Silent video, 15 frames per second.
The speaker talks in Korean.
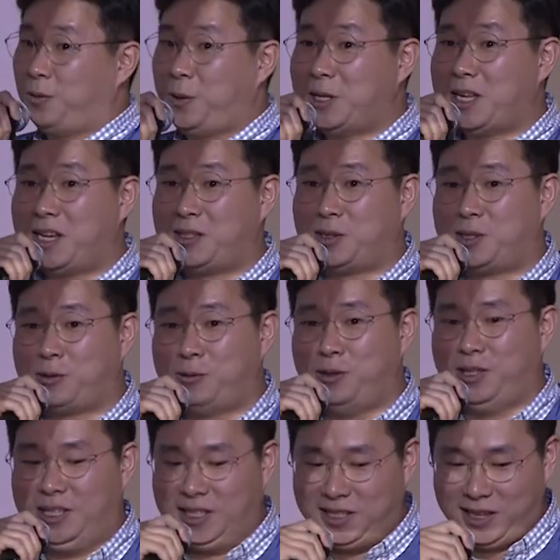회사에서 쓰고
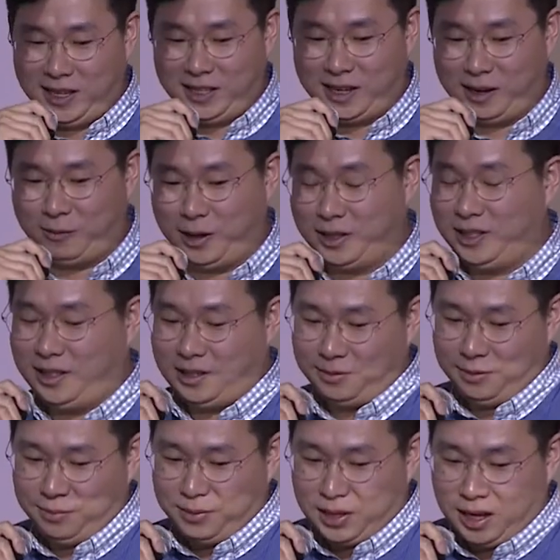있는 이지엔이라고 하는
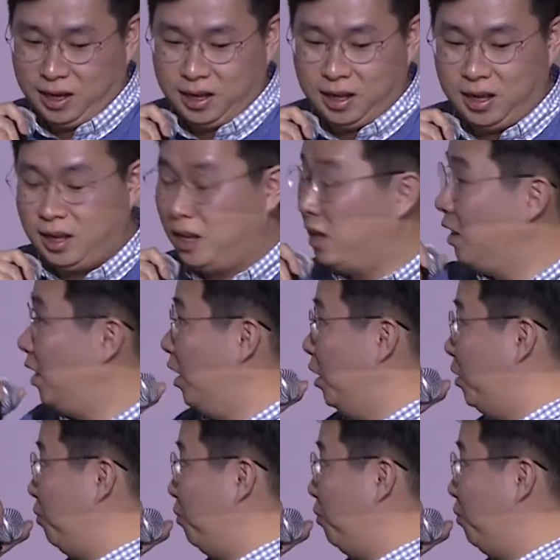이름입니다. 예,